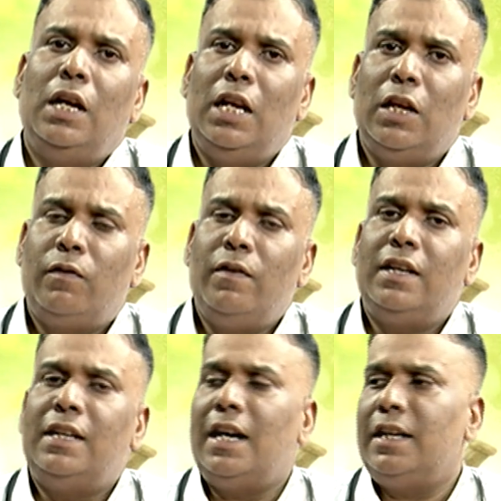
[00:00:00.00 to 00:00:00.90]

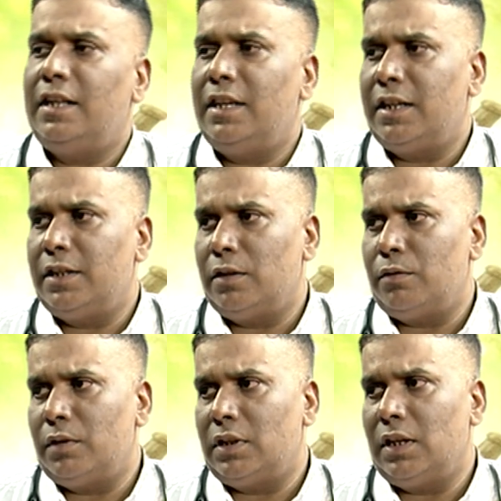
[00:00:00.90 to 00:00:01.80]
लिक्विड डाइट देने की
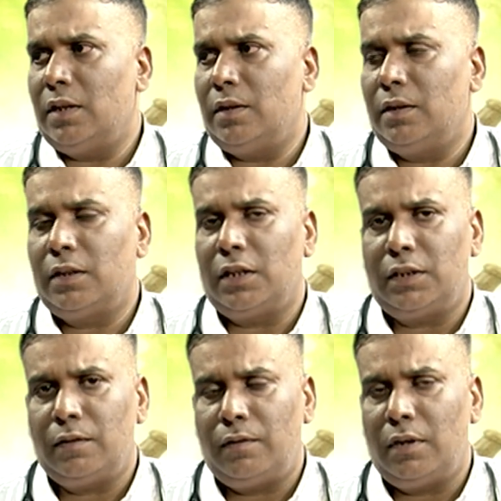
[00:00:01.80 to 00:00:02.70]
ज़रूरत है
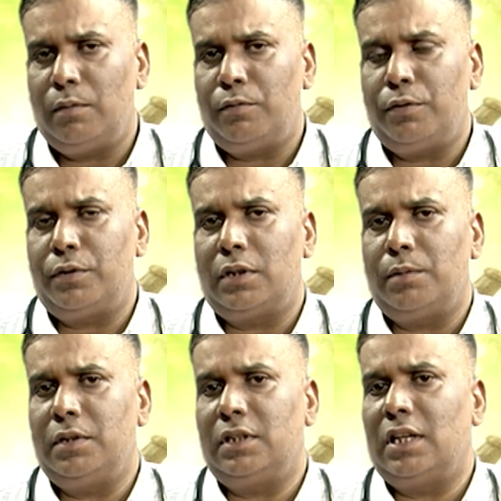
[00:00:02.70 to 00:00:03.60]
कच्चे फल फ्रूट
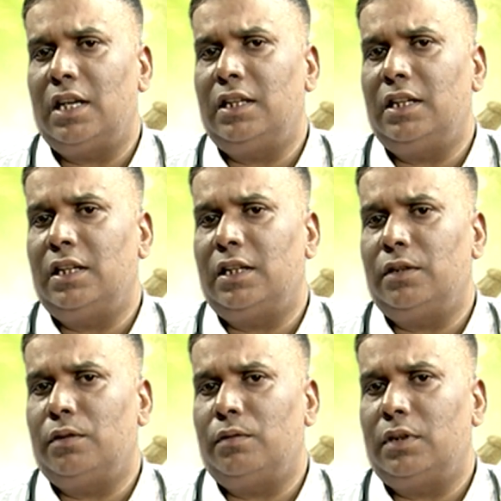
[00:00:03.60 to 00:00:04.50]
सब्जी सलाद देने की
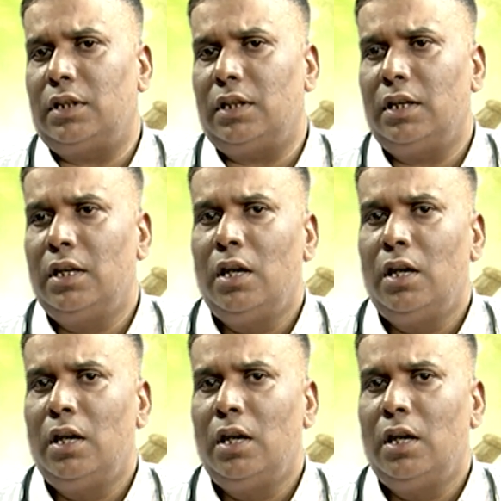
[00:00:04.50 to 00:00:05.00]
ज़रूरत है